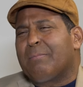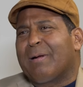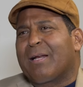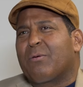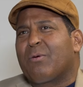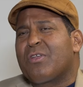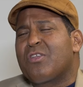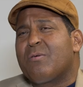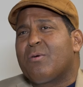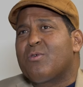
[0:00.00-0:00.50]

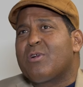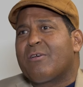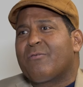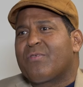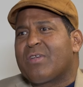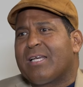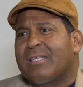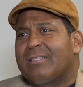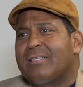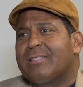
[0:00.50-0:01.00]
Paraguay lleva una
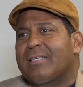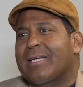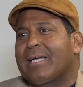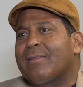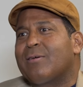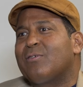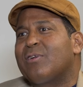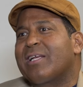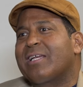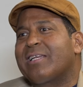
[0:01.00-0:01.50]
fiesta y se queda
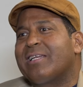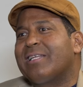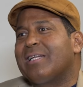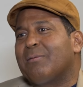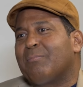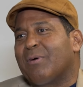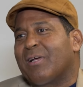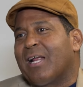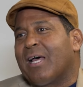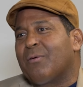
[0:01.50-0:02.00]
en una esquina
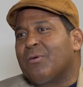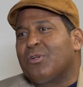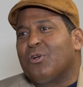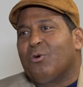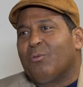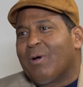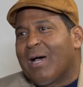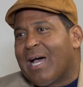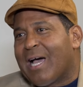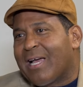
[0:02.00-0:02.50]
parado y no
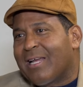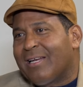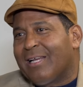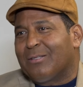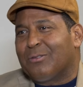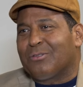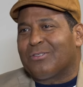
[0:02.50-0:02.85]
baila, tú